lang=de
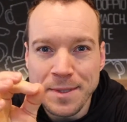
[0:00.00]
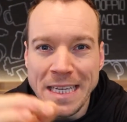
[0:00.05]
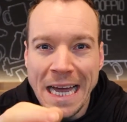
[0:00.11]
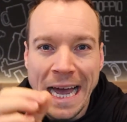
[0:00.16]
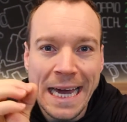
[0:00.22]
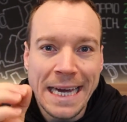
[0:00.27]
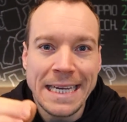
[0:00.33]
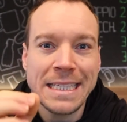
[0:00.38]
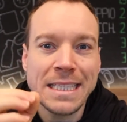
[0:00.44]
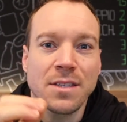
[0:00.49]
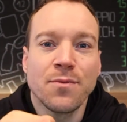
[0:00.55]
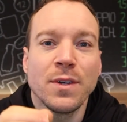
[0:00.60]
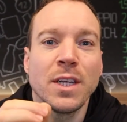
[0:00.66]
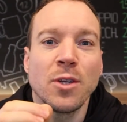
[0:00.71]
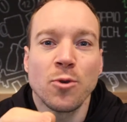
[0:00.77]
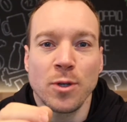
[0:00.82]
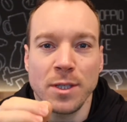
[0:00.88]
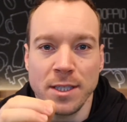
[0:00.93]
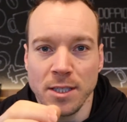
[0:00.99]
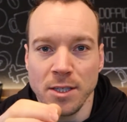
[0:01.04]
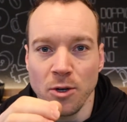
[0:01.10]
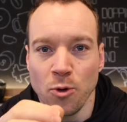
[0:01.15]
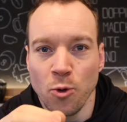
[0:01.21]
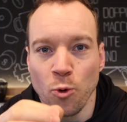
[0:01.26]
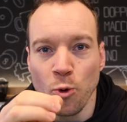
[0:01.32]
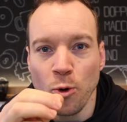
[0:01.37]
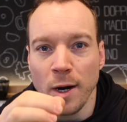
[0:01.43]
es ein eigenes Video, das ich
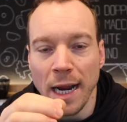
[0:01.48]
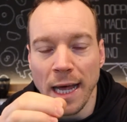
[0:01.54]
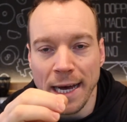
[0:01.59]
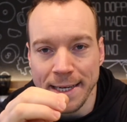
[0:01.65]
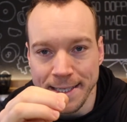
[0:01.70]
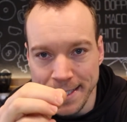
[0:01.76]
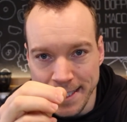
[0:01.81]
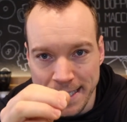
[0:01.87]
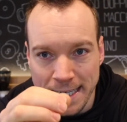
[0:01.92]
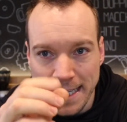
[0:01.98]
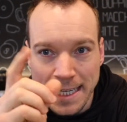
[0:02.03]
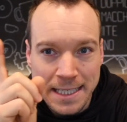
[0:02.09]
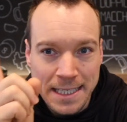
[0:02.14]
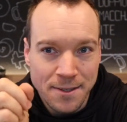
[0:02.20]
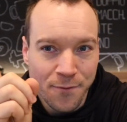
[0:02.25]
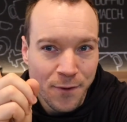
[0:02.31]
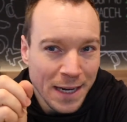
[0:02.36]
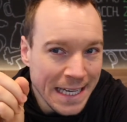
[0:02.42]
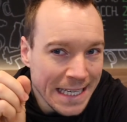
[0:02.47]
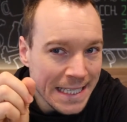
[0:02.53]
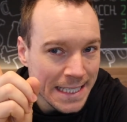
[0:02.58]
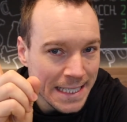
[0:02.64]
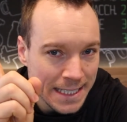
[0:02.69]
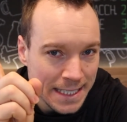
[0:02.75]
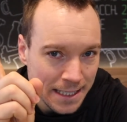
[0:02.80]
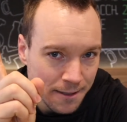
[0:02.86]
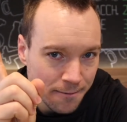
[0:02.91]
noch hochlade. Das verlinke
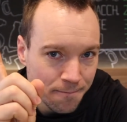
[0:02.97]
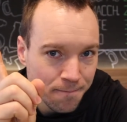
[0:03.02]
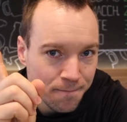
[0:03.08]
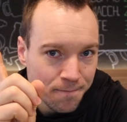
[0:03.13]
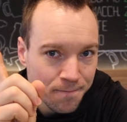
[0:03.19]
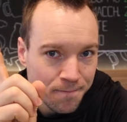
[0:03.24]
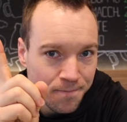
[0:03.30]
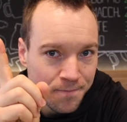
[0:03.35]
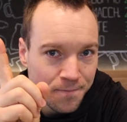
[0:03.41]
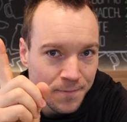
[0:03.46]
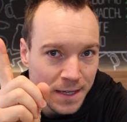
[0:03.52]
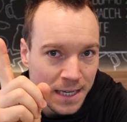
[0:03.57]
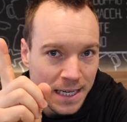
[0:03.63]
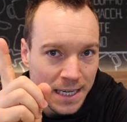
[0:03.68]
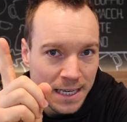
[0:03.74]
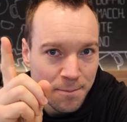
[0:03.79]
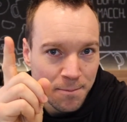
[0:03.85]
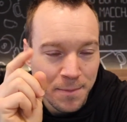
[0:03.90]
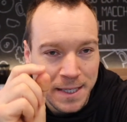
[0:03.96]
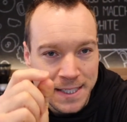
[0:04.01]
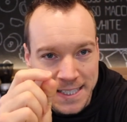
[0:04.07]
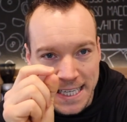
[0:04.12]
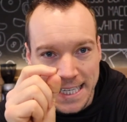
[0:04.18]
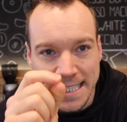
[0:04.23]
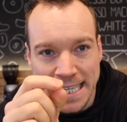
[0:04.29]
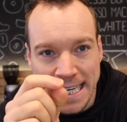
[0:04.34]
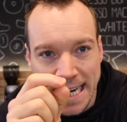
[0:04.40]
ich hier. Ähm,
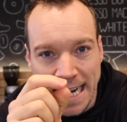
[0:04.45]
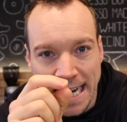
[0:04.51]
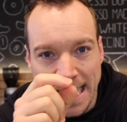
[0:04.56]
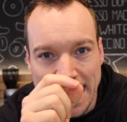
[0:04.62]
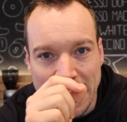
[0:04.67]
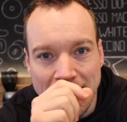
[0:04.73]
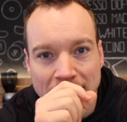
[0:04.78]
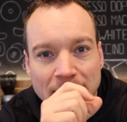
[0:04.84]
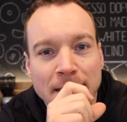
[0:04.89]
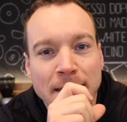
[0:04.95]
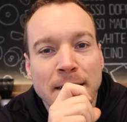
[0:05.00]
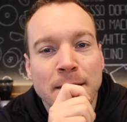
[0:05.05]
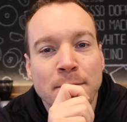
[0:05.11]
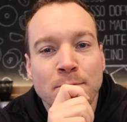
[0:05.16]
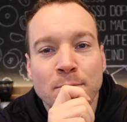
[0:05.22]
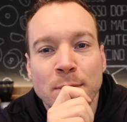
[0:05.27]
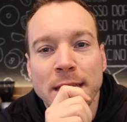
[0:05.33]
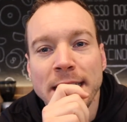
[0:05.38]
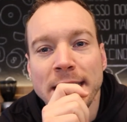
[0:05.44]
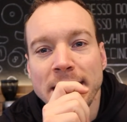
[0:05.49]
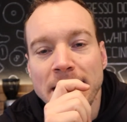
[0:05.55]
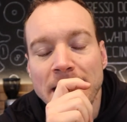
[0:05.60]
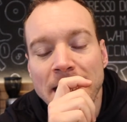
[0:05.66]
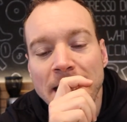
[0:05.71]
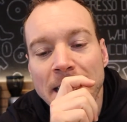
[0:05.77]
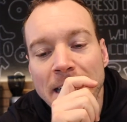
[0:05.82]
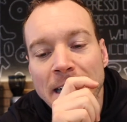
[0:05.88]
sehr, sehr geil. Mit
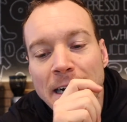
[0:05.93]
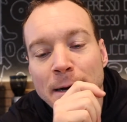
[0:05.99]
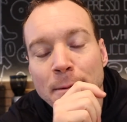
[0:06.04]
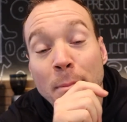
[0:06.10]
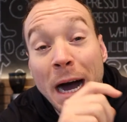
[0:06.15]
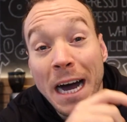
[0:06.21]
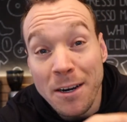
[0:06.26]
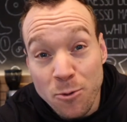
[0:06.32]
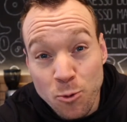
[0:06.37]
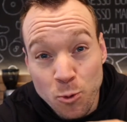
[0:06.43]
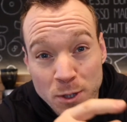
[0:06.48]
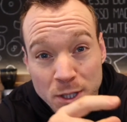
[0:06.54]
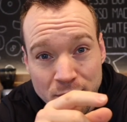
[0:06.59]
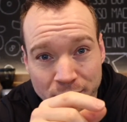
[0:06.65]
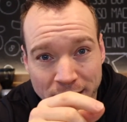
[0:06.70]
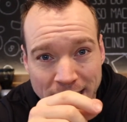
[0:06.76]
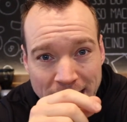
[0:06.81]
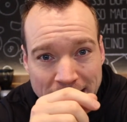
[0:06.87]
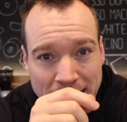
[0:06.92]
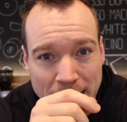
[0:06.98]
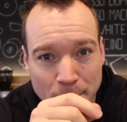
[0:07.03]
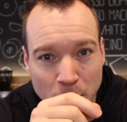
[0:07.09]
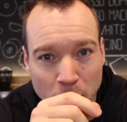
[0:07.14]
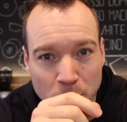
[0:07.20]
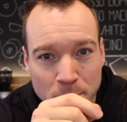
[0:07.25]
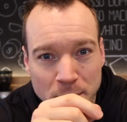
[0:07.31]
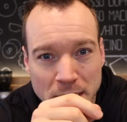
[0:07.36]
äh, Manu und Svenny, die
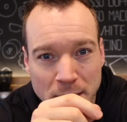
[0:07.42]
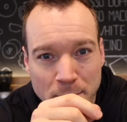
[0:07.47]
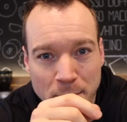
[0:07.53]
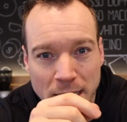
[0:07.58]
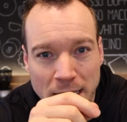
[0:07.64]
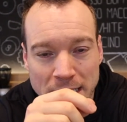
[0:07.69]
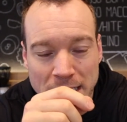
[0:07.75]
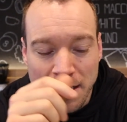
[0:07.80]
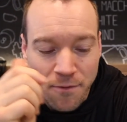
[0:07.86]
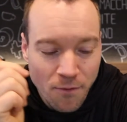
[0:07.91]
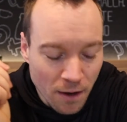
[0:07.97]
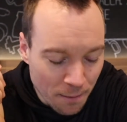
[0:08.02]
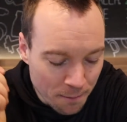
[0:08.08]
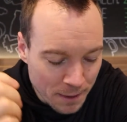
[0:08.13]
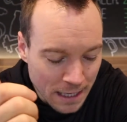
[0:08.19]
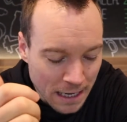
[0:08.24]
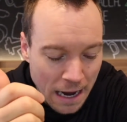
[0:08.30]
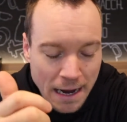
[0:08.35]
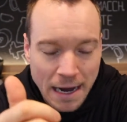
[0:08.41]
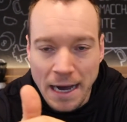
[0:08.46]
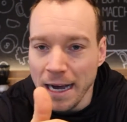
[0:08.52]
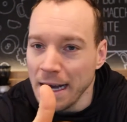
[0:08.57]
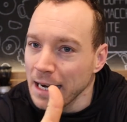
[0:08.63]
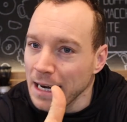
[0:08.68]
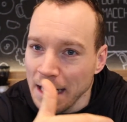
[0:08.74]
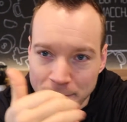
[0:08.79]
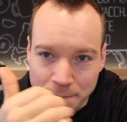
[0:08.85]
haben auch mitgemacht. War mega
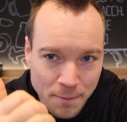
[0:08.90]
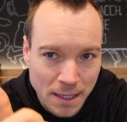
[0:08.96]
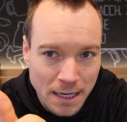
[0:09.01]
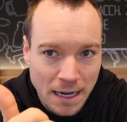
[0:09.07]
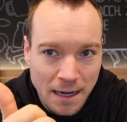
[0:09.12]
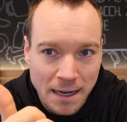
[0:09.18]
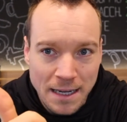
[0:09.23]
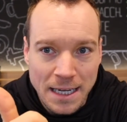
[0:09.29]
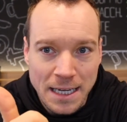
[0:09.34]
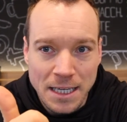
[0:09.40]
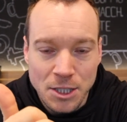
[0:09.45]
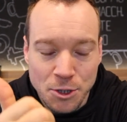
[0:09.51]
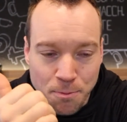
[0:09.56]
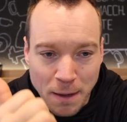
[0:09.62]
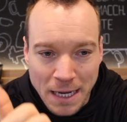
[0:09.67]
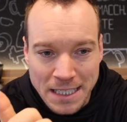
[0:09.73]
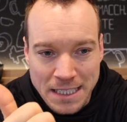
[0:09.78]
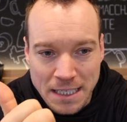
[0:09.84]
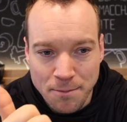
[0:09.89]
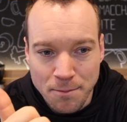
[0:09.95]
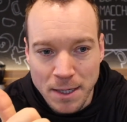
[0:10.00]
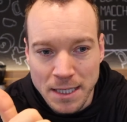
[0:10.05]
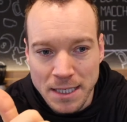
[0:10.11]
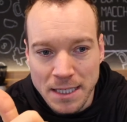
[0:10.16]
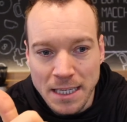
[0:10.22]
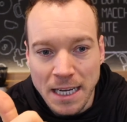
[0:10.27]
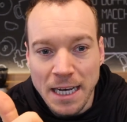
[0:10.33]
geil, hat mega Spaß
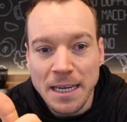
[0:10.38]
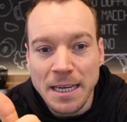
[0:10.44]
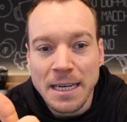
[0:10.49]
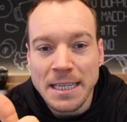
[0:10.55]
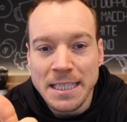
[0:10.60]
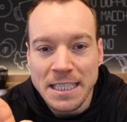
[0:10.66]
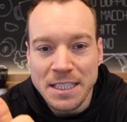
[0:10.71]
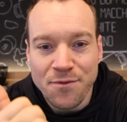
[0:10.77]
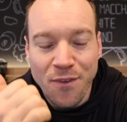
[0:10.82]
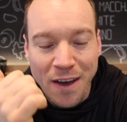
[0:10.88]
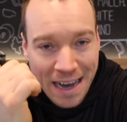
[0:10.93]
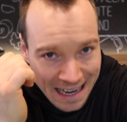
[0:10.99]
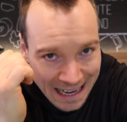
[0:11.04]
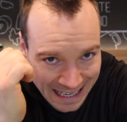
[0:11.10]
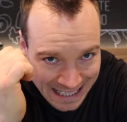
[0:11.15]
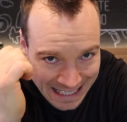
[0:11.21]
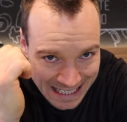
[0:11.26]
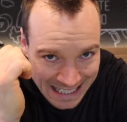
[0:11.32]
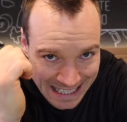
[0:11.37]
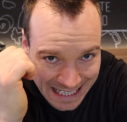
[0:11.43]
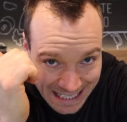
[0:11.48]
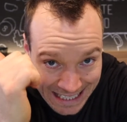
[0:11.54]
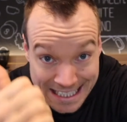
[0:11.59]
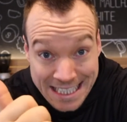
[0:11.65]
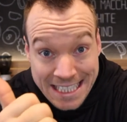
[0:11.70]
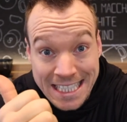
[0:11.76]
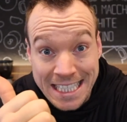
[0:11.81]
gemacht. Das war
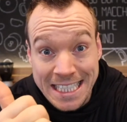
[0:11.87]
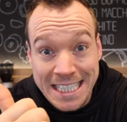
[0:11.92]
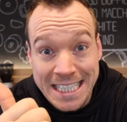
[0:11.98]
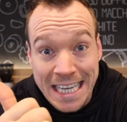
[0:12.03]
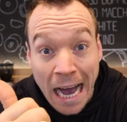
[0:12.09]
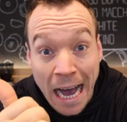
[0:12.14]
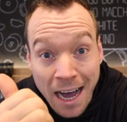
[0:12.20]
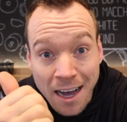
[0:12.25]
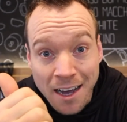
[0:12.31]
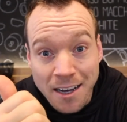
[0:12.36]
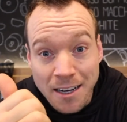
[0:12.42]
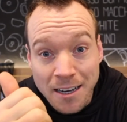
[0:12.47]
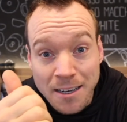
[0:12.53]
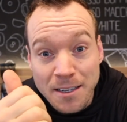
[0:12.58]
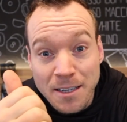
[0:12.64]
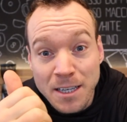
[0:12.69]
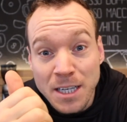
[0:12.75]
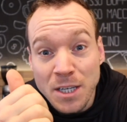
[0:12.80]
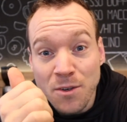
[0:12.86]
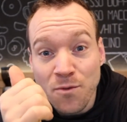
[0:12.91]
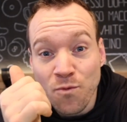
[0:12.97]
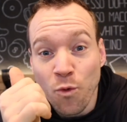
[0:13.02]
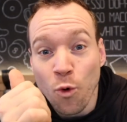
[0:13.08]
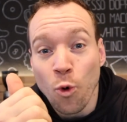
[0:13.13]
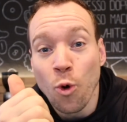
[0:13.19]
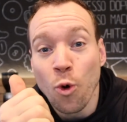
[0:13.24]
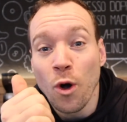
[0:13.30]
letztes Jahr,
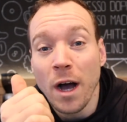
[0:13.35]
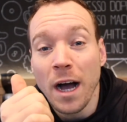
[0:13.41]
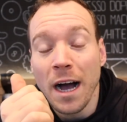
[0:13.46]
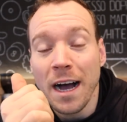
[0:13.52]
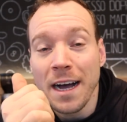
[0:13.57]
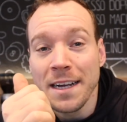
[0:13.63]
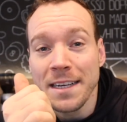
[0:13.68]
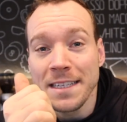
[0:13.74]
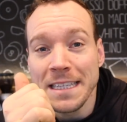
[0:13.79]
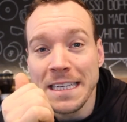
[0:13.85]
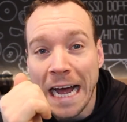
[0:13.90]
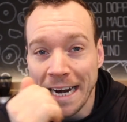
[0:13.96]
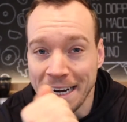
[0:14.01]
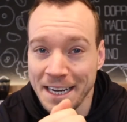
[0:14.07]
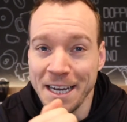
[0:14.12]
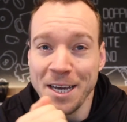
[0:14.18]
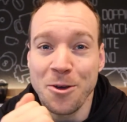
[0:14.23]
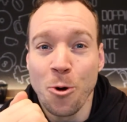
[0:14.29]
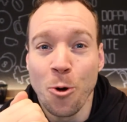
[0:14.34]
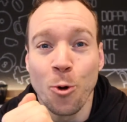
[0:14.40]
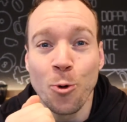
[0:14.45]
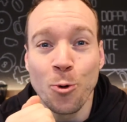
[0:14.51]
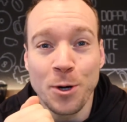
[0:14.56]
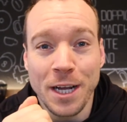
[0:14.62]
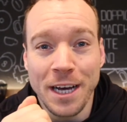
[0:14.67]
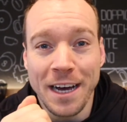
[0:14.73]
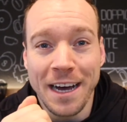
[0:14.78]
wo andere
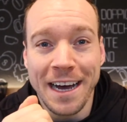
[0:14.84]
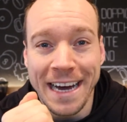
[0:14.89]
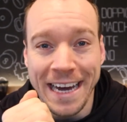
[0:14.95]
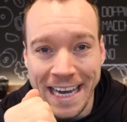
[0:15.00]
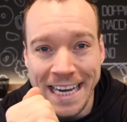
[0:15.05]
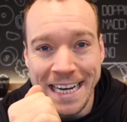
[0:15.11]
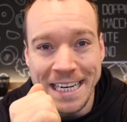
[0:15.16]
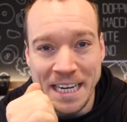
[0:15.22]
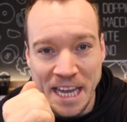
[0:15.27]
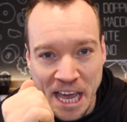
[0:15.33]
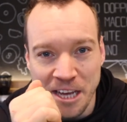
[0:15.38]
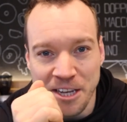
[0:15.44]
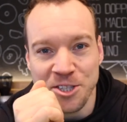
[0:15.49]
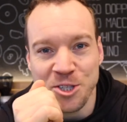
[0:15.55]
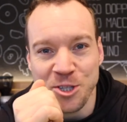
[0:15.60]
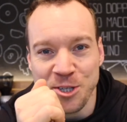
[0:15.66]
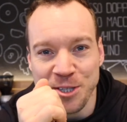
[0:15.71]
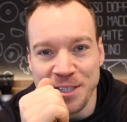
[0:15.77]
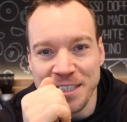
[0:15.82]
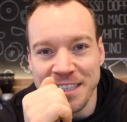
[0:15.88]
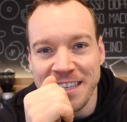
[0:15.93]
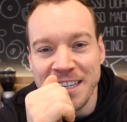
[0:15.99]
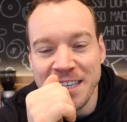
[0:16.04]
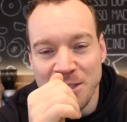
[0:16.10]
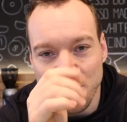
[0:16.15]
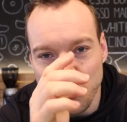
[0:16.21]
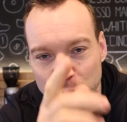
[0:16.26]
Corona-Regeln herrschten.
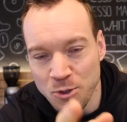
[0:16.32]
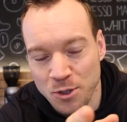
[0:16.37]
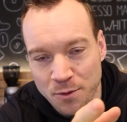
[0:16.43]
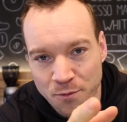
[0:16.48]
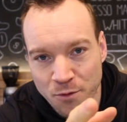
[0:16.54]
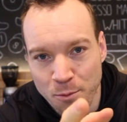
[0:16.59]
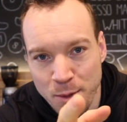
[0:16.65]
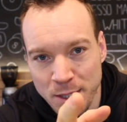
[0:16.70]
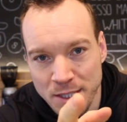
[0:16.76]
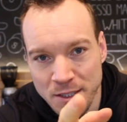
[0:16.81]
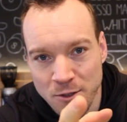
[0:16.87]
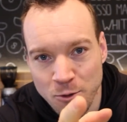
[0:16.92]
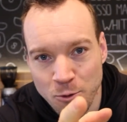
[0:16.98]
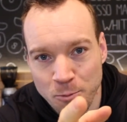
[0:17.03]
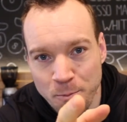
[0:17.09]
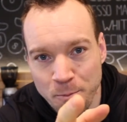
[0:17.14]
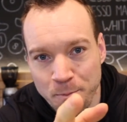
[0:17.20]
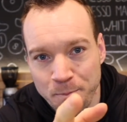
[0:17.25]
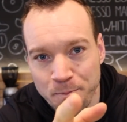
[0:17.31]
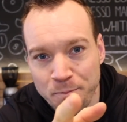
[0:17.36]
Nur zur Information.